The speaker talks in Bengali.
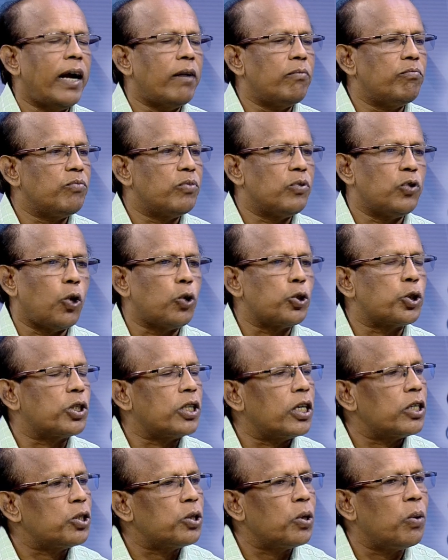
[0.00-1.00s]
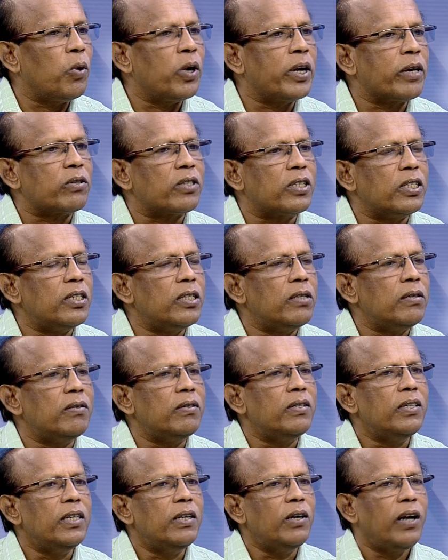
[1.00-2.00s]
দশটার সময় তিনি
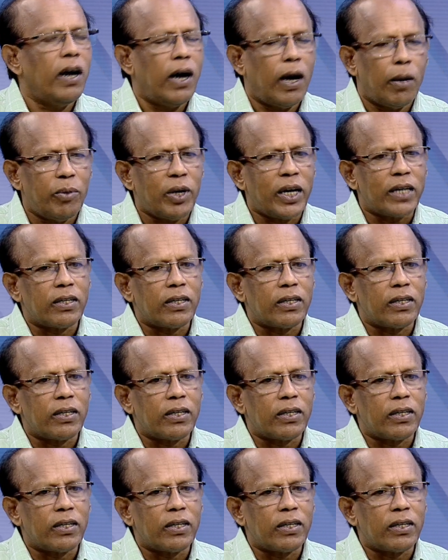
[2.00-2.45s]
আমরা একটা